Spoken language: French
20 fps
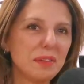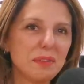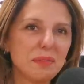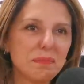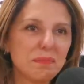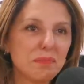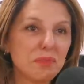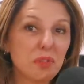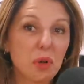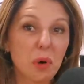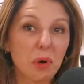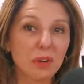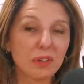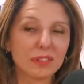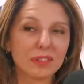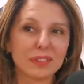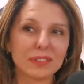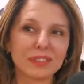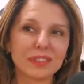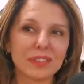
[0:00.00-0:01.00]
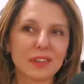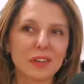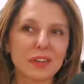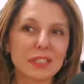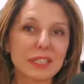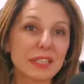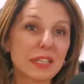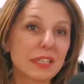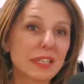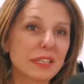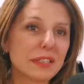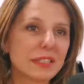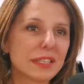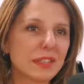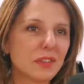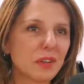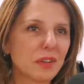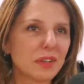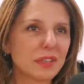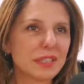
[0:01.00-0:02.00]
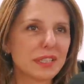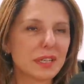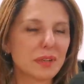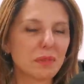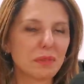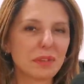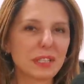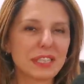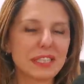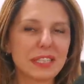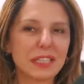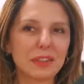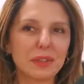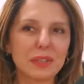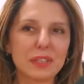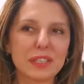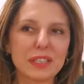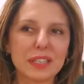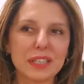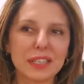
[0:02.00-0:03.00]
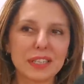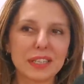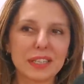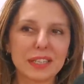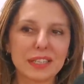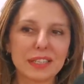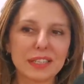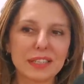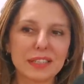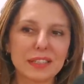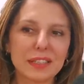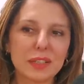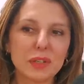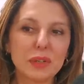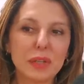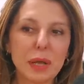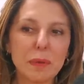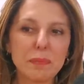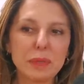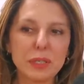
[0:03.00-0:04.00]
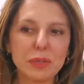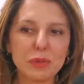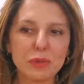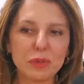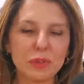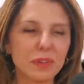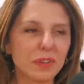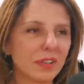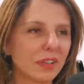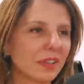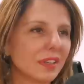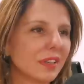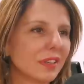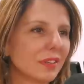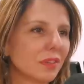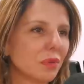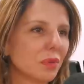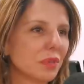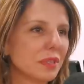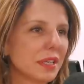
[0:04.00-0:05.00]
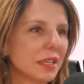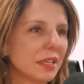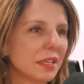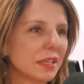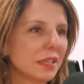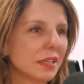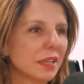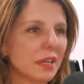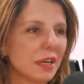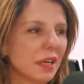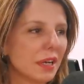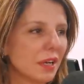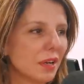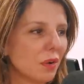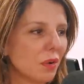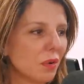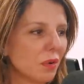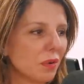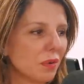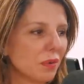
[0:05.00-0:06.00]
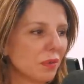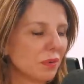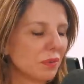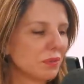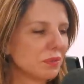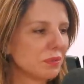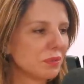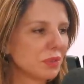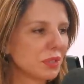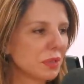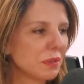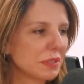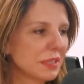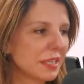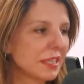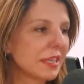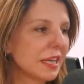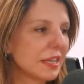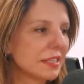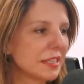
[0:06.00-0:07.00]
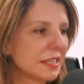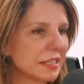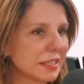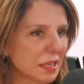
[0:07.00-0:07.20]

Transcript: Non, non, c'est, dans, on va dire, c'est, une habitude. Donc c'était assez